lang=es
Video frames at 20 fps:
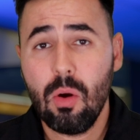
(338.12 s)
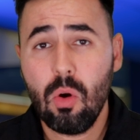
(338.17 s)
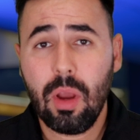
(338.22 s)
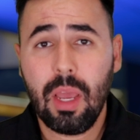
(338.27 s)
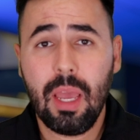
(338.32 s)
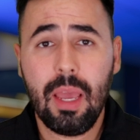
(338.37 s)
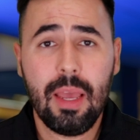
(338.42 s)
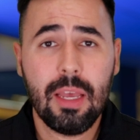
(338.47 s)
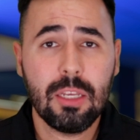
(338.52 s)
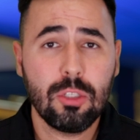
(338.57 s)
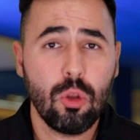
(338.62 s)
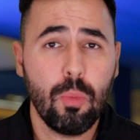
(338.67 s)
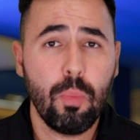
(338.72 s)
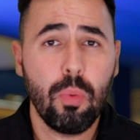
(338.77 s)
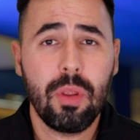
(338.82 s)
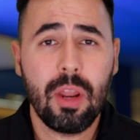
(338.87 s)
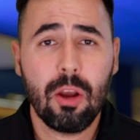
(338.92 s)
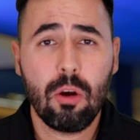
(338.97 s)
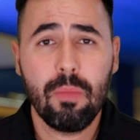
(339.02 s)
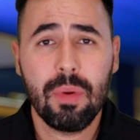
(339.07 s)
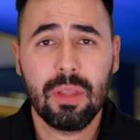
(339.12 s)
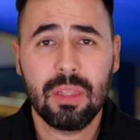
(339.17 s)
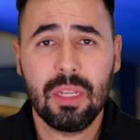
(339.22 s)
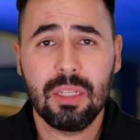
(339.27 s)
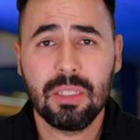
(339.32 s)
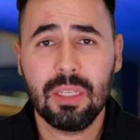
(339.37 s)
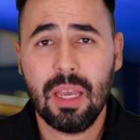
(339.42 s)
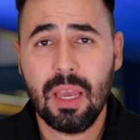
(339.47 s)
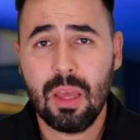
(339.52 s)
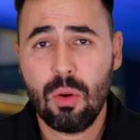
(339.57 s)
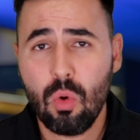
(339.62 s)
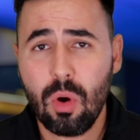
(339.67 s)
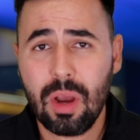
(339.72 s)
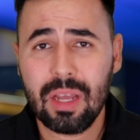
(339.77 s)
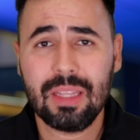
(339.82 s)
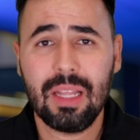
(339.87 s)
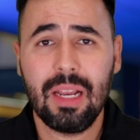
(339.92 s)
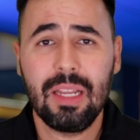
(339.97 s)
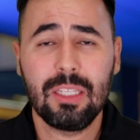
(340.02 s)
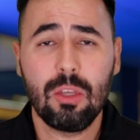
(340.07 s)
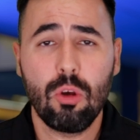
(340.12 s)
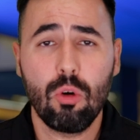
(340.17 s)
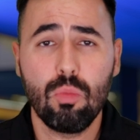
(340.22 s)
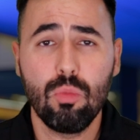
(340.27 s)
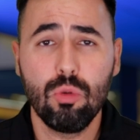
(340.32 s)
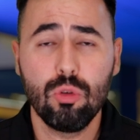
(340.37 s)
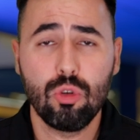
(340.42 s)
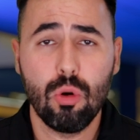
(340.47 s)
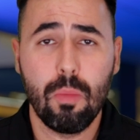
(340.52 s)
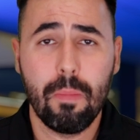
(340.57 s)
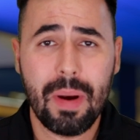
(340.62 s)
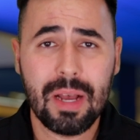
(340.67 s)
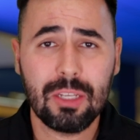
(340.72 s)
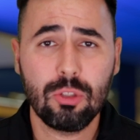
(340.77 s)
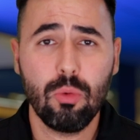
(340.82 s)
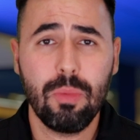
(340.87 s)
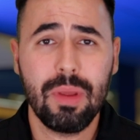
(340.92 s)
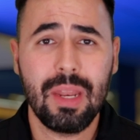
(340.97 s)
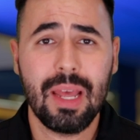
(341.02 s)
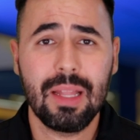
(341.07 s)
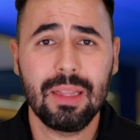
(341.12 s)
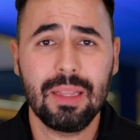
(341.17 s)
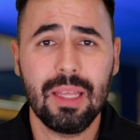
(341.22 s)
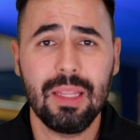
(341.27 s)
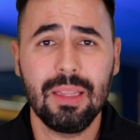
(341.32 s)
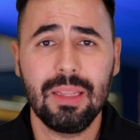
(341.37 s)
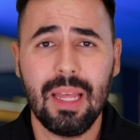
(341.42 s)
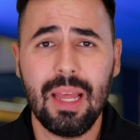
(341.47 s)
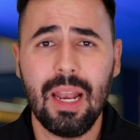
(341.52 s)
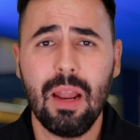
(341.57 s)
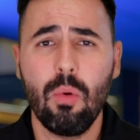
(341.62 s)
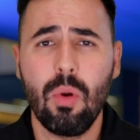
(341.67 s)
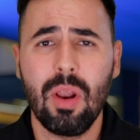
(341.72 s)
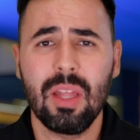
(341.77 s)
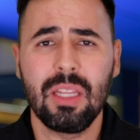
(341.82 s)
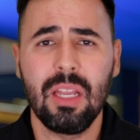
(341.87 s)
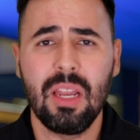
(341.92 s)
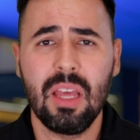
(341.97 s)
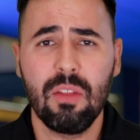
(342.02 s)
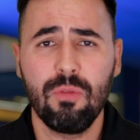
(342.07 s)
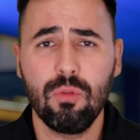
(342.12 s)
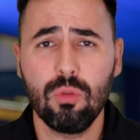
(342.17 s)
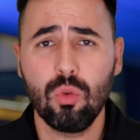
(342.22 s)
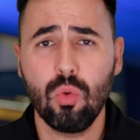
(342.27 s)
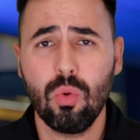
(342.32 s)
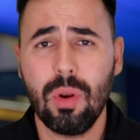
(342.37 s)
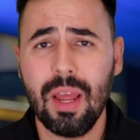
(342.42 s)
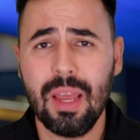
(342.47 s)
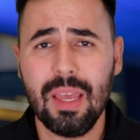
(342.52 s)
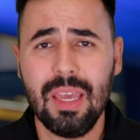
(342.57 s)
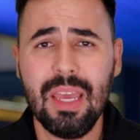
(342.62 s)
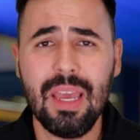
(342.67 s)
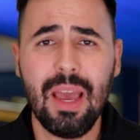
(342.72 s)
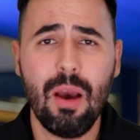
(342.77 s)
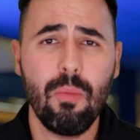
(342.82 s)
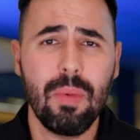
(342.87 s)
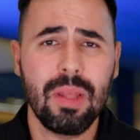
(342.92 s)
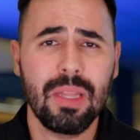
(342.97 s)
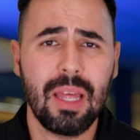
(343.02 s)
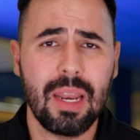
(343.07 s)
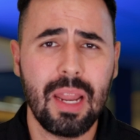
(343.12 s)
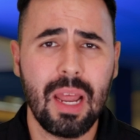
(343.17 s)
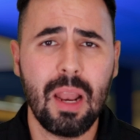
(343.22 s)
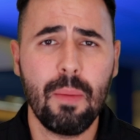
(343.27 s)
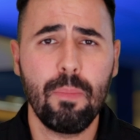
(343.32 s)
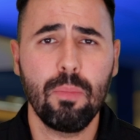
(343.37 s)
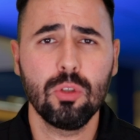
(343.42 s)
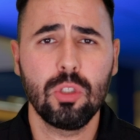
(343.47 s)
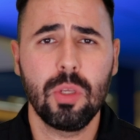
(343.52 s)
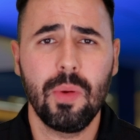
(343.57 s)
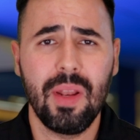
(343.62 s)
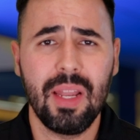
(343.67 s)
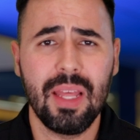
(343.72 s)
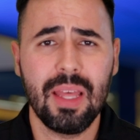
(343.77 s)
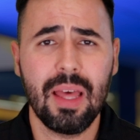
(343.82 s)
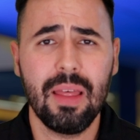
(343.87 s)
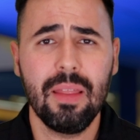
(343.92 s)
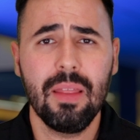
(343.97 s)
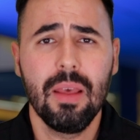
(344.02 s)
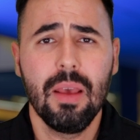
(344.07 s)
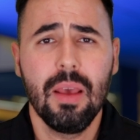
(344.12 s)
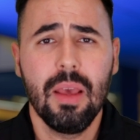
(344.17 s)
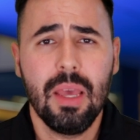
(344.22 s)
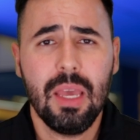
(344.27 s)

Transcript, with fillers: creo que esto podría convertirse en un catalizador mucho más dominante de la volatilidad futura y aumentaría la posibilidad